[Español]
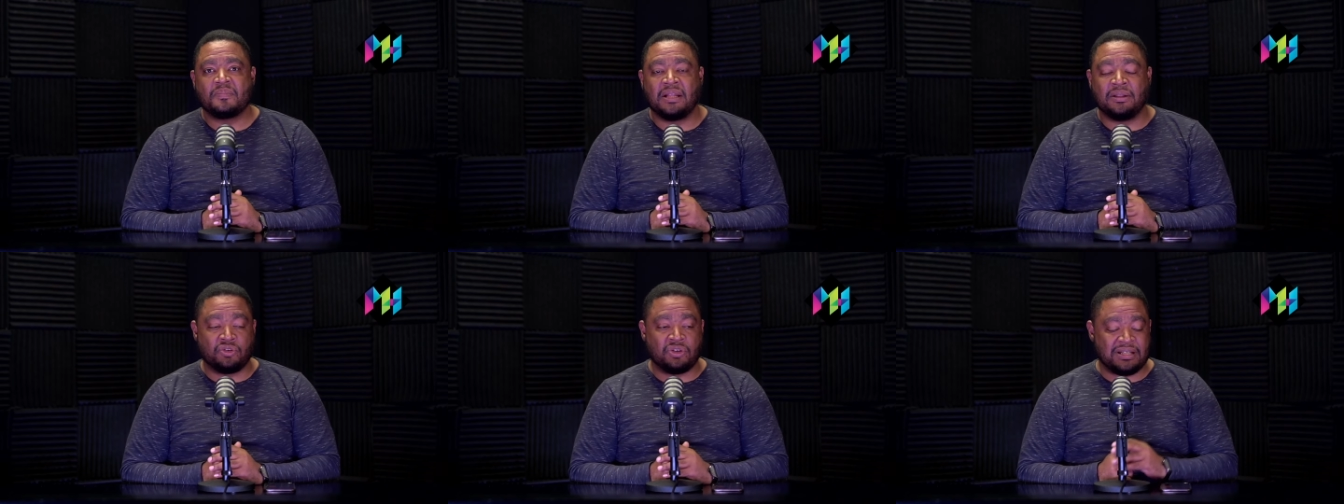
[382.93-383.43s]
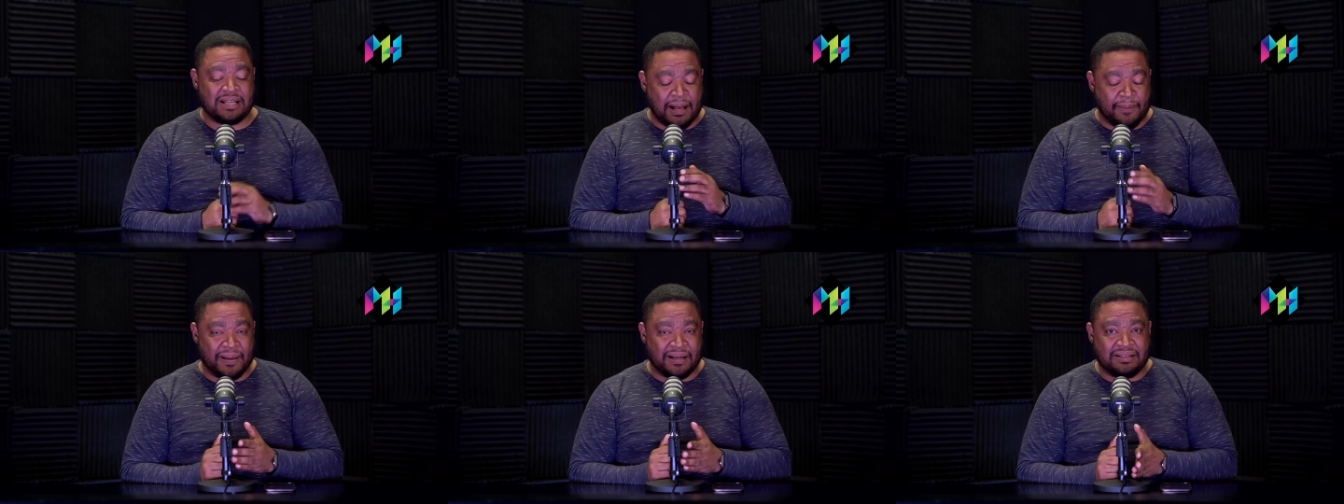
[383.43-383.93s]
Entonces,
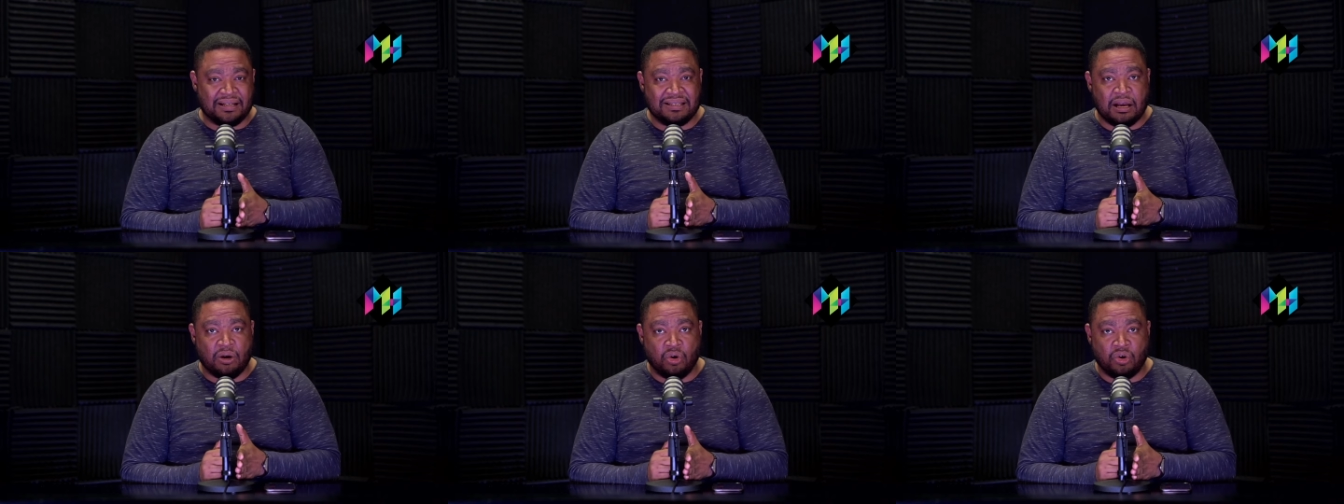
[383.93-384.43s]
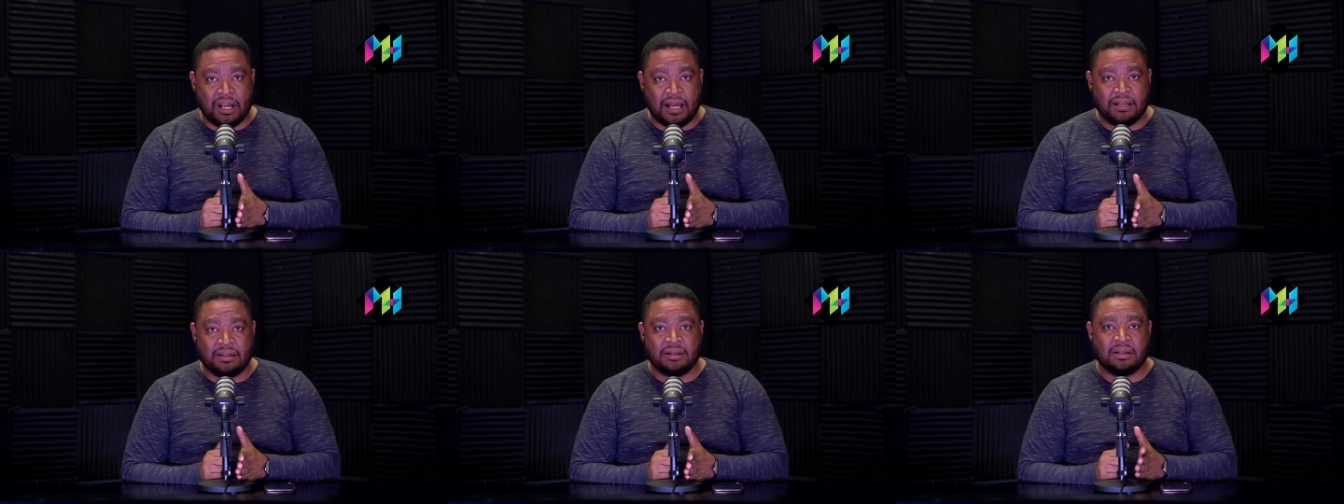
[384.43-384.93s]
a partir de
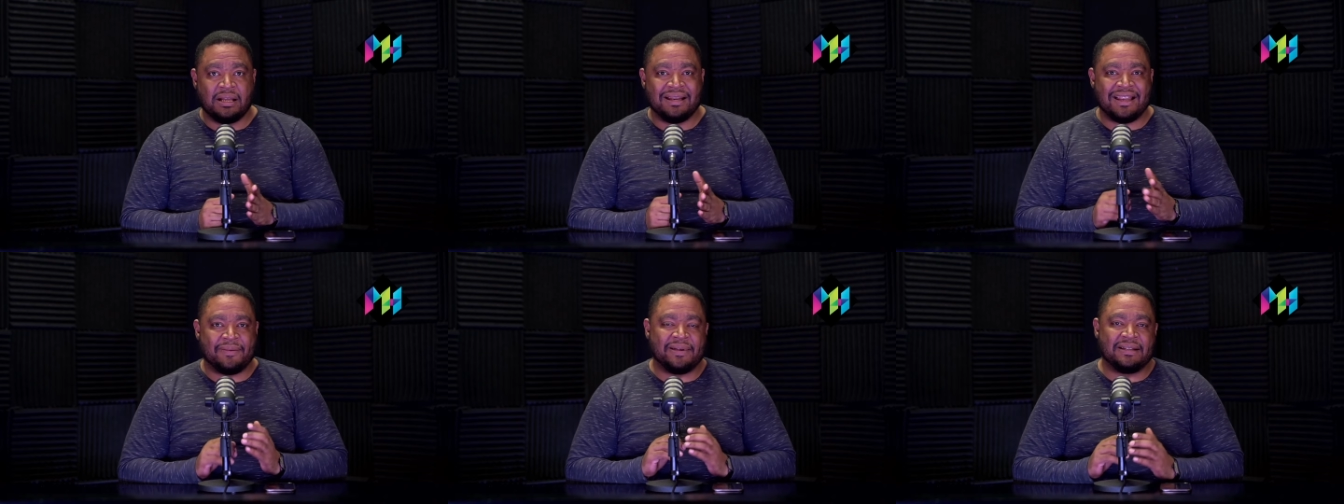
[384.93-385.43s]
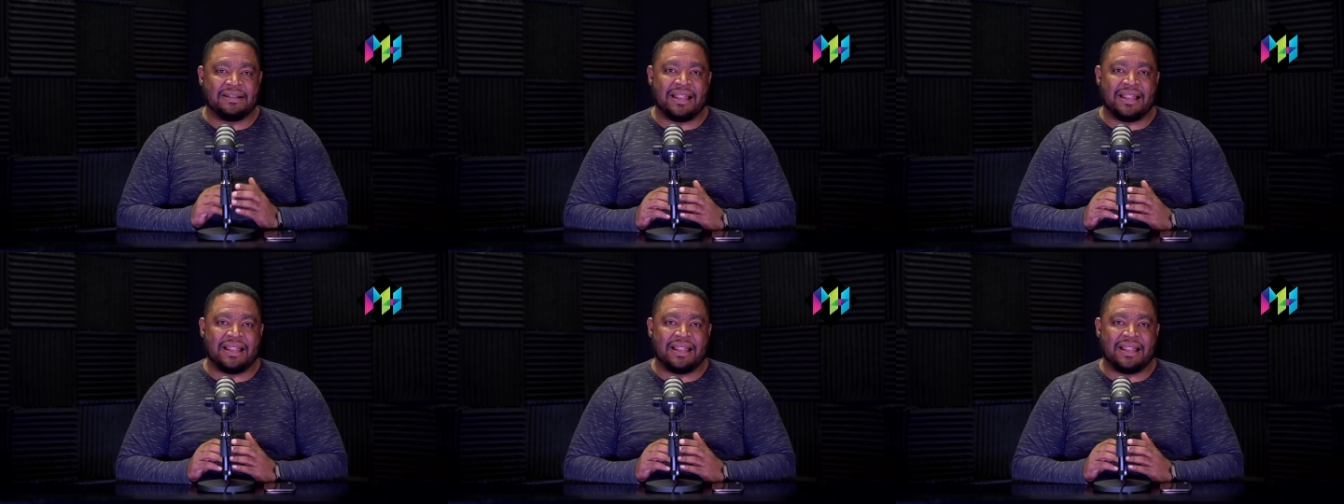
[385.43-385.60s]
ahora, la,